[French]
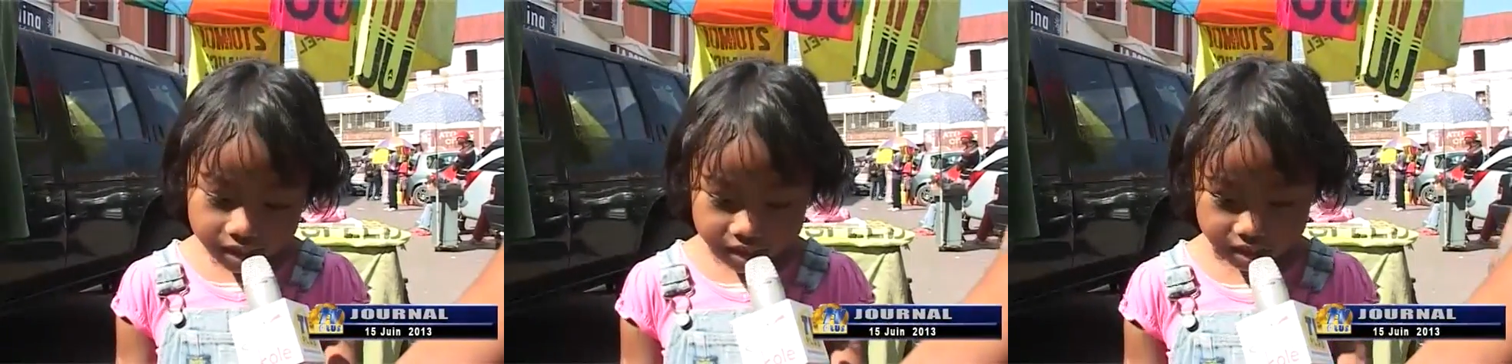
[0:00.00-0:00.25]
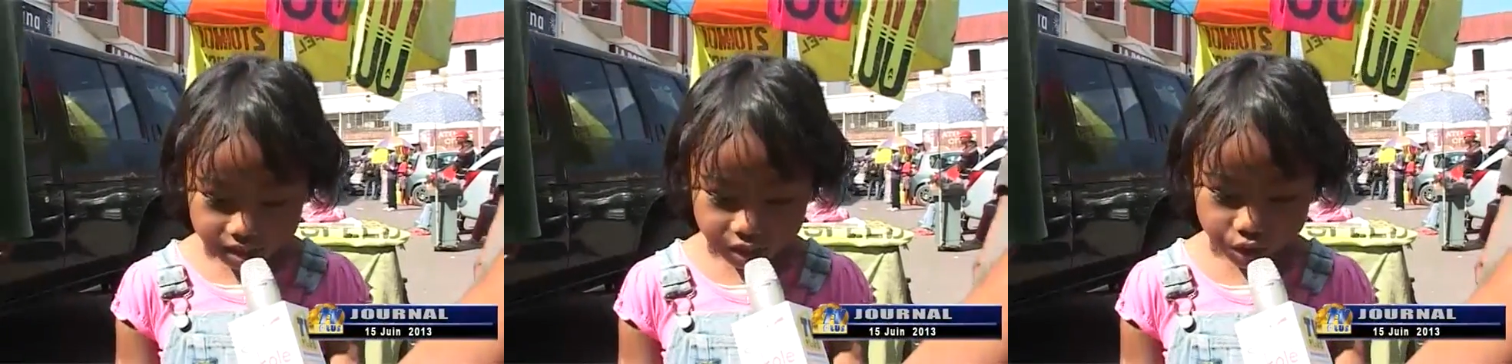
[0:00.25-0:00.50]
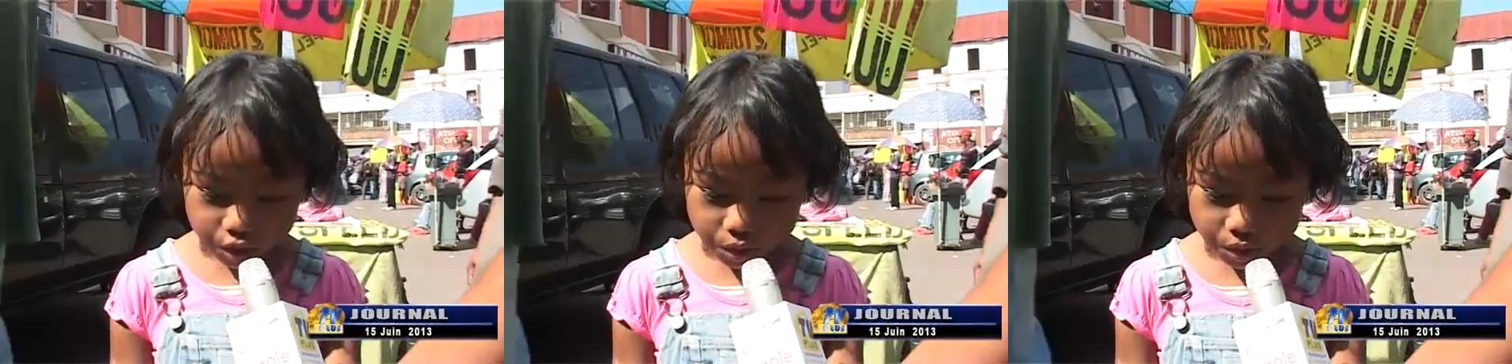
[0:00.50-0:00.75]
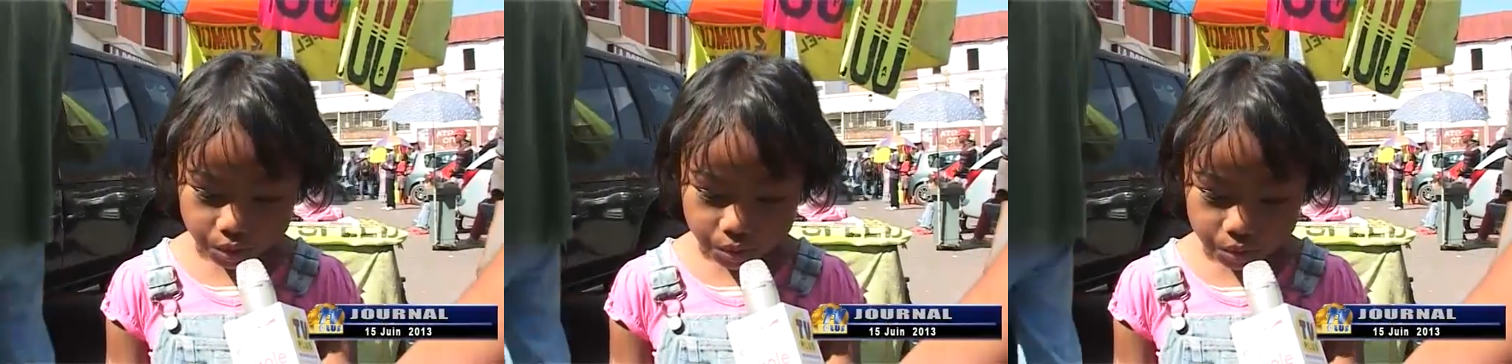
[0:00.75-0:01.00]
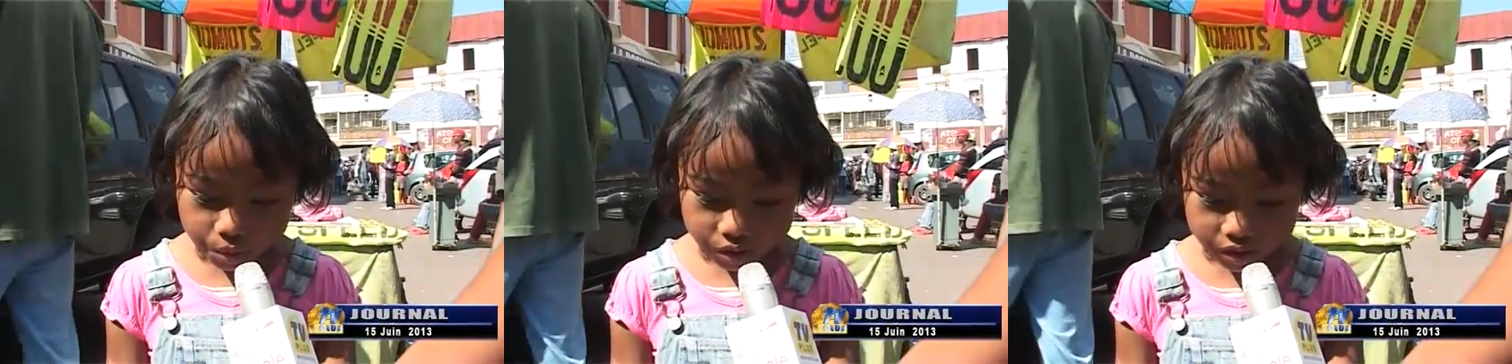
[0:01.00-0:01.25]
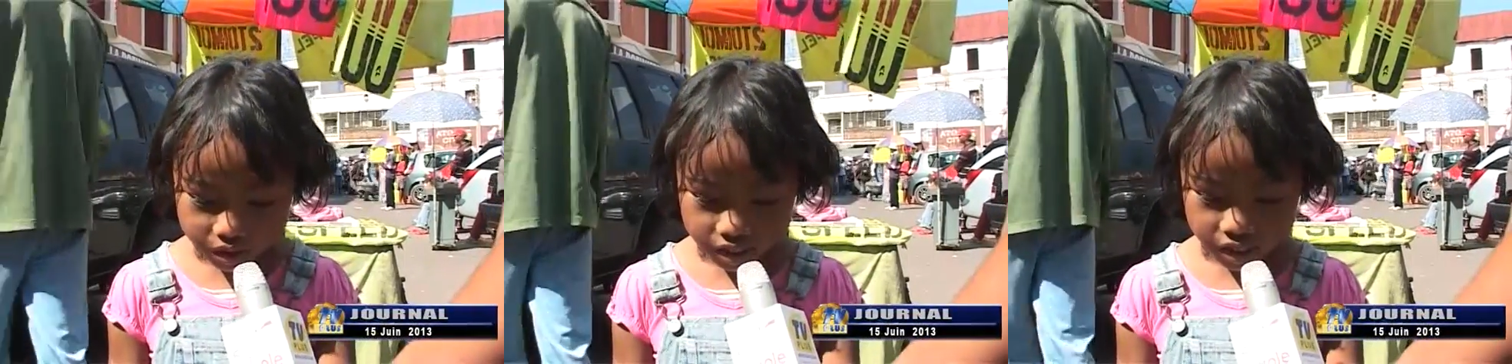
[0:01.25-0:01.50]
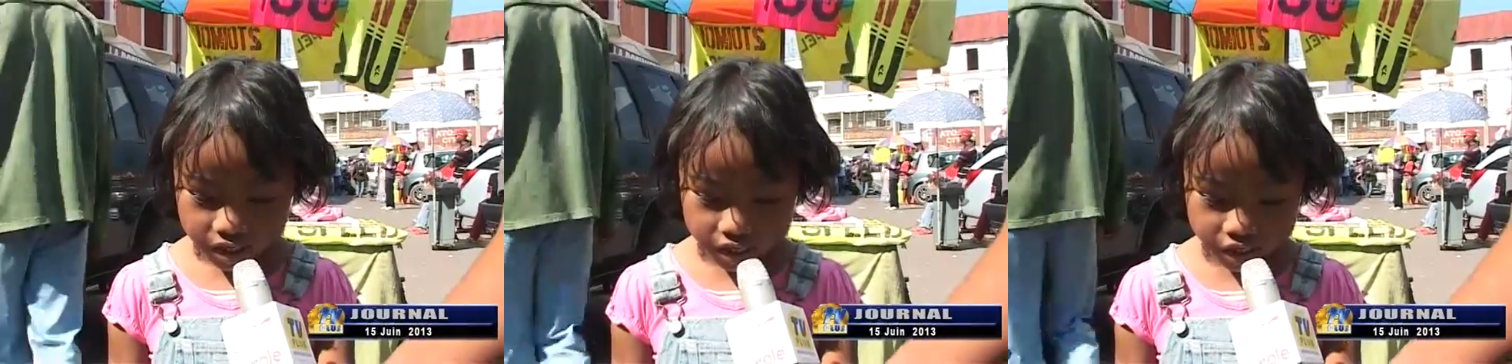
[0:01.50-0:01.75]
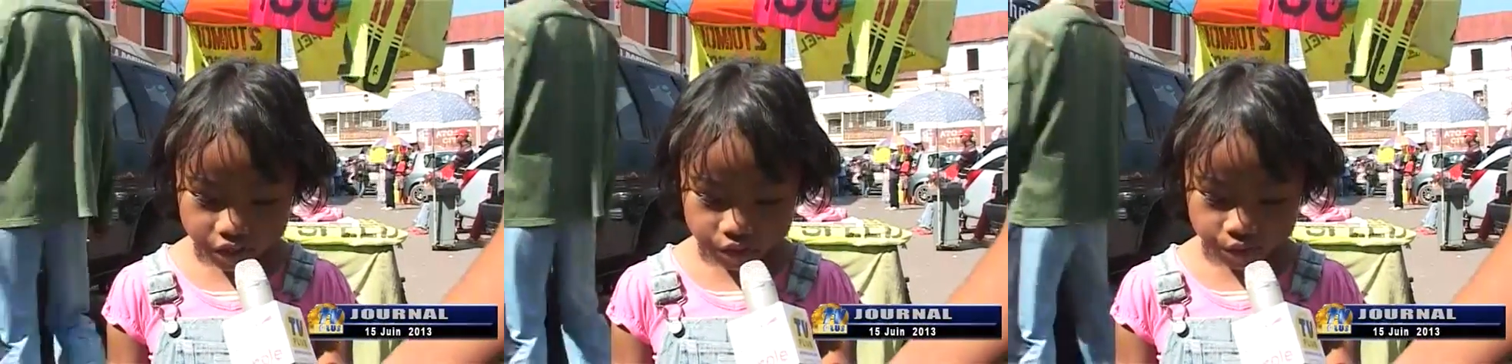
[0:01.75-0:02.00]
Si
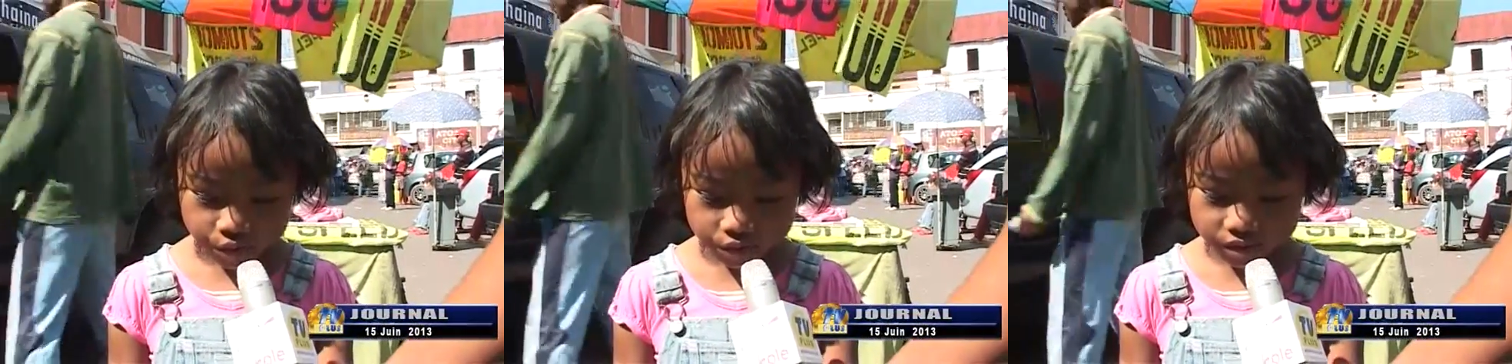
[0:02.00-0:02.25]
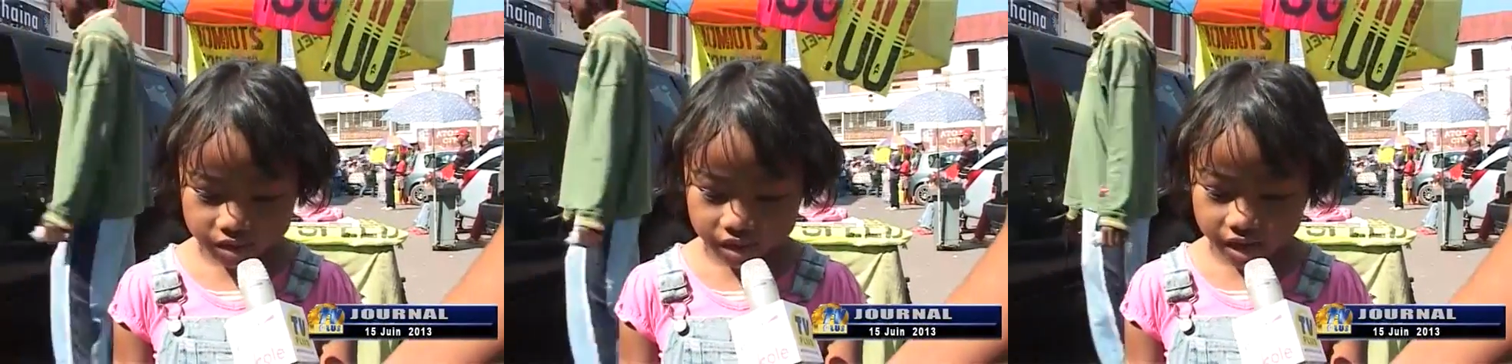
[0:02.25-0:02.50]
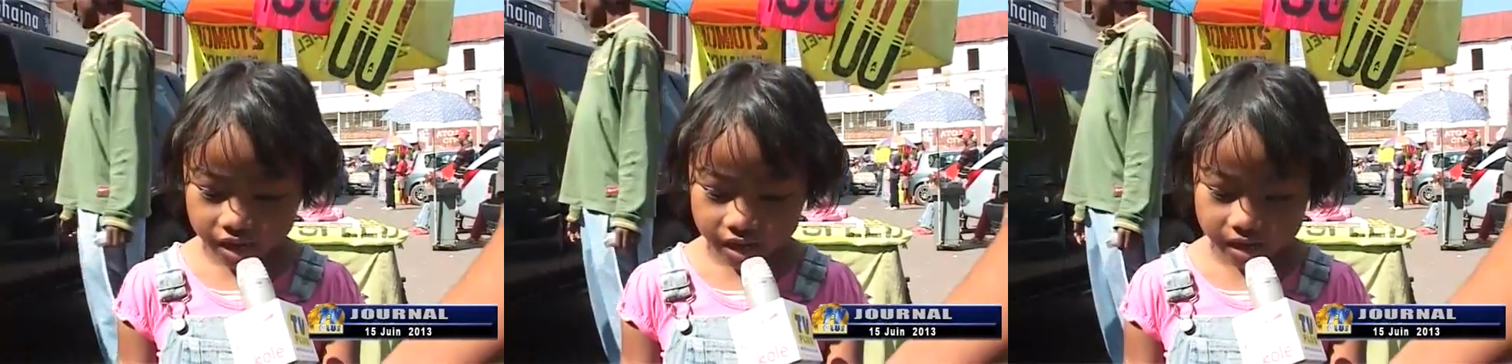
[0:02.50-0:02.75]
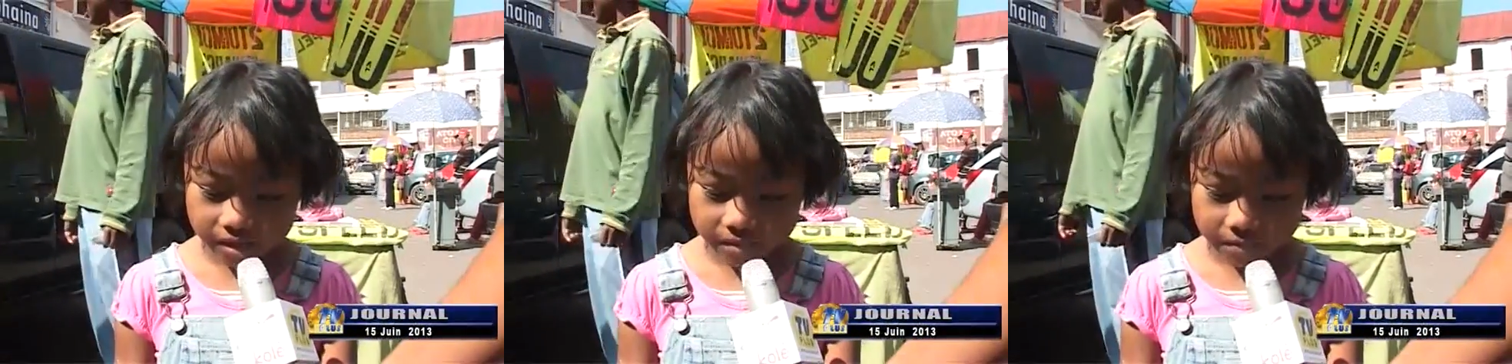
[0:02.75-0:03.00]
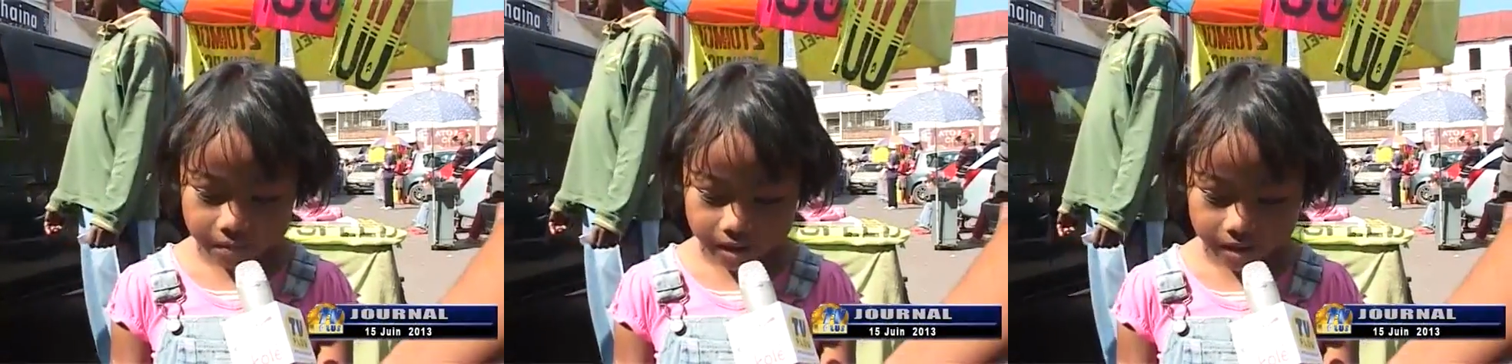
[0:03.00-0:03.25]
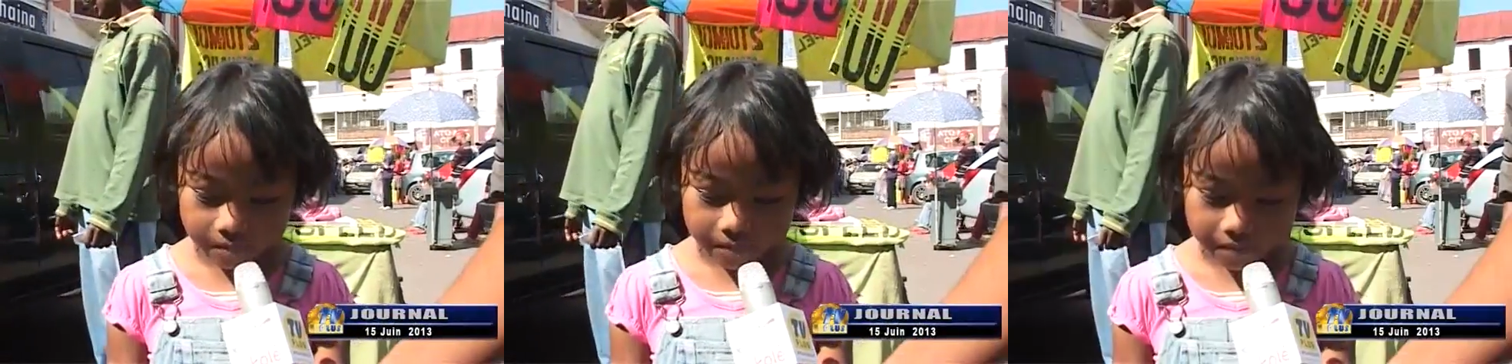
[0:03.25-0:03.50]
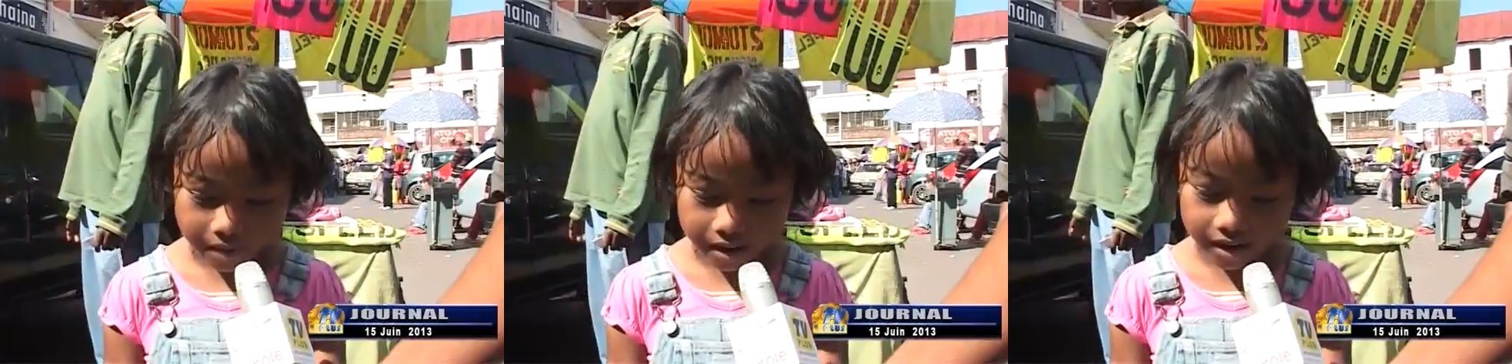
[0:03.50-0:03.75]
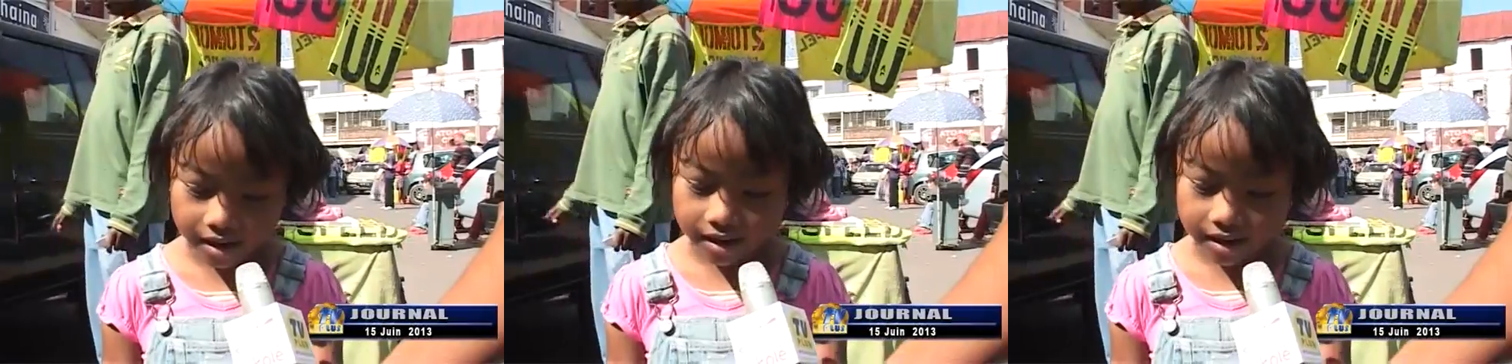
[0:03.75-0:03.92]
touché, je t'aime, papa.